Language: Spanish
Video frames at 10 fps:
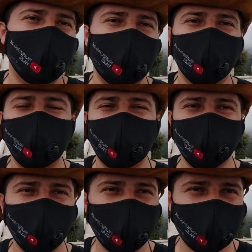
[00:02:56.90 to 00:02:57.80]
o algo que
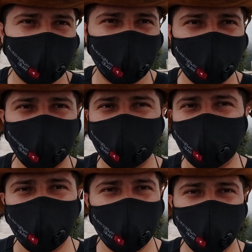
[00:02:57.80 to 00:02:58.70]
les guste esta onda, pues
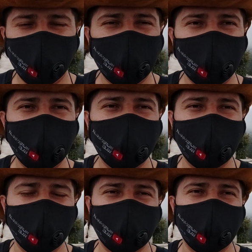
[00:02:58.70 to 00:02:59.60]
también pueden
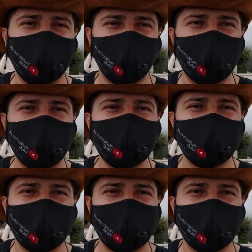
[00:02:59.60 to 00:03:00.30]
este, rodar hasta